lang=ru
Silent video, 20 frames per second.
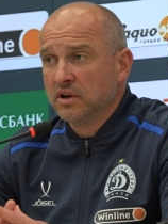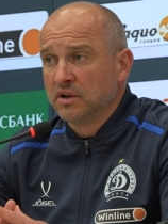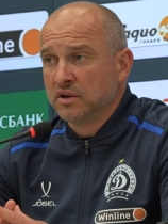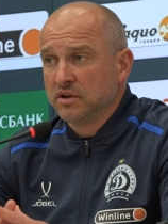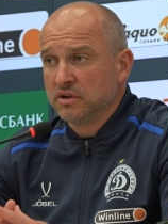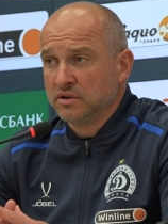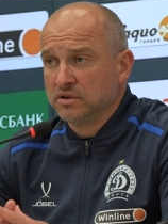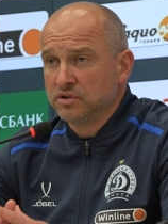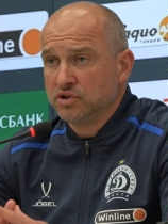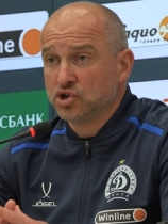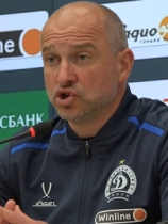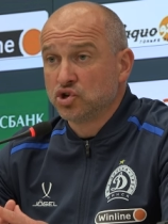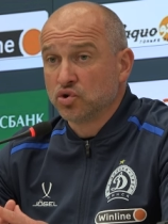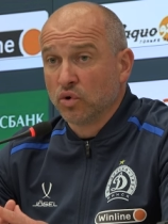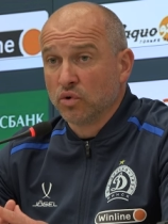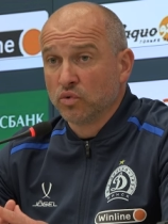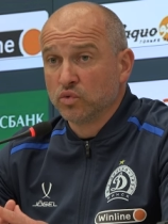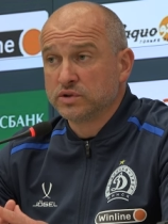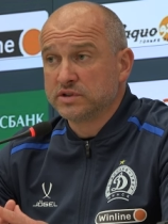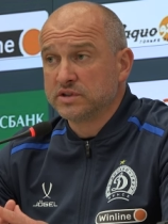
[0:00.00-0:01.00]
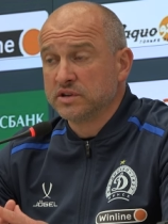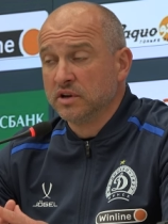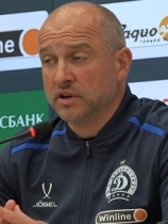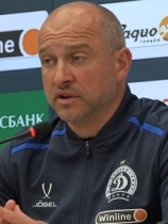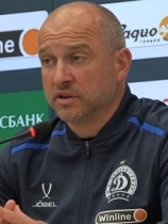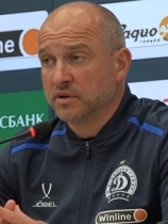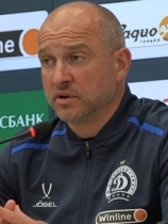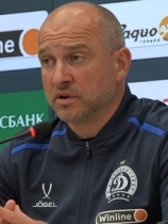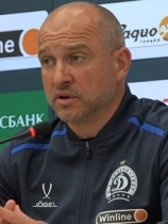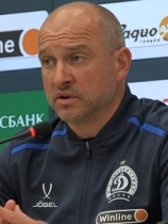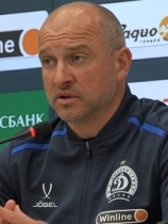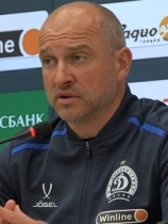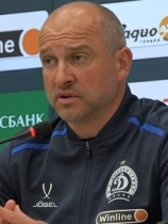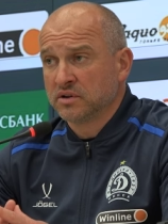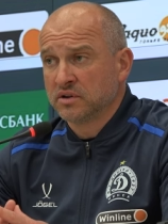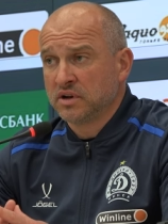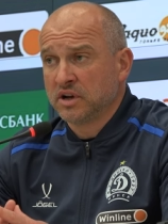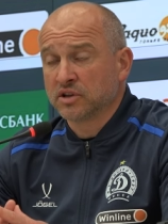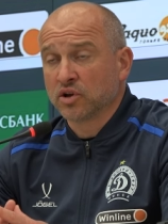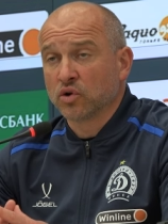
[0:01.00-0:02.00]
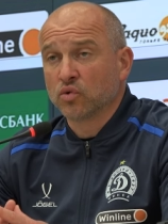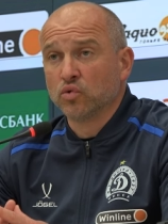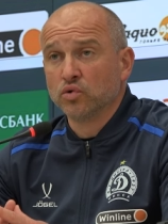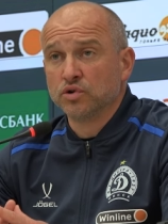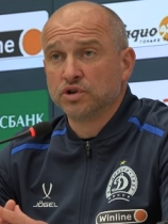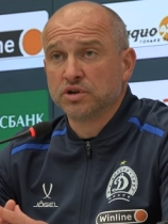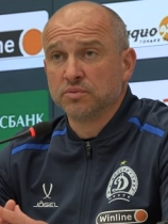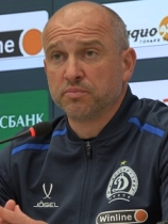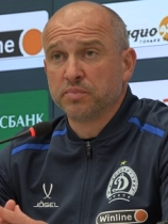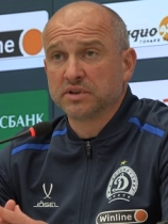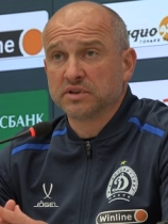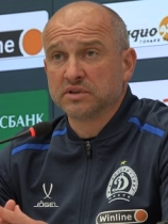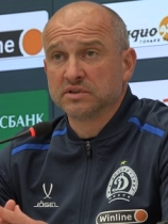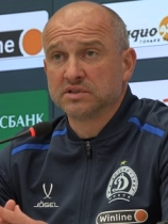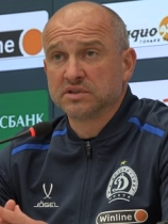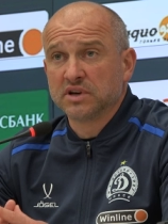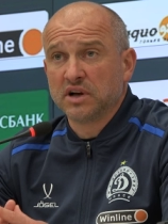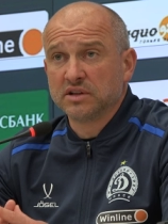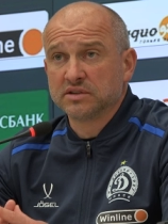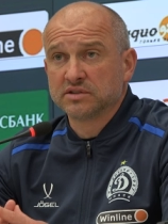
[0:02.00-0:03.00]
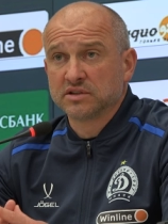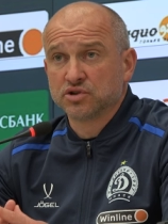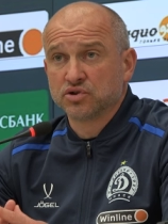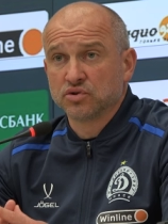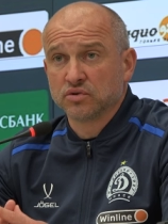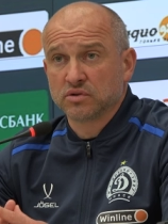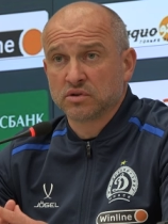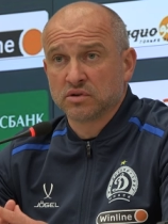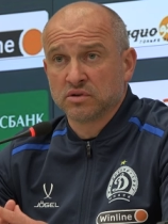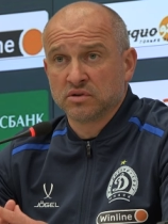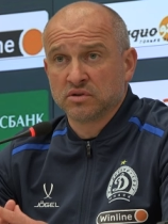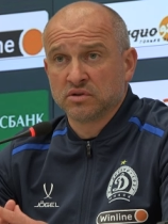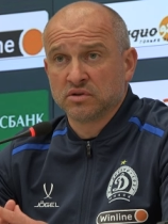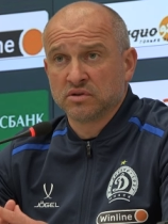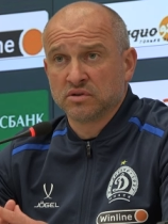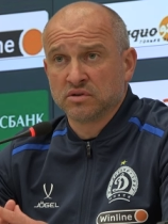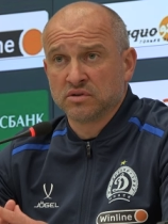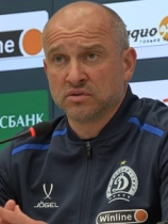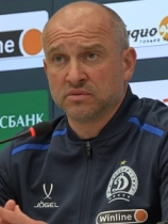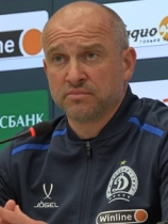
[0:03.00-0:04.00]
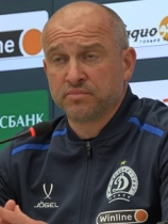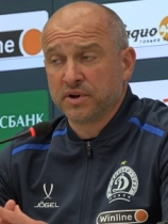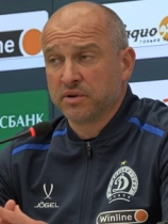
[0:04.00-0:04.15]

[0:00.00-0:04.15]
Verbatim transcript: э, еще усилить э, атакующий потенциал за счет э,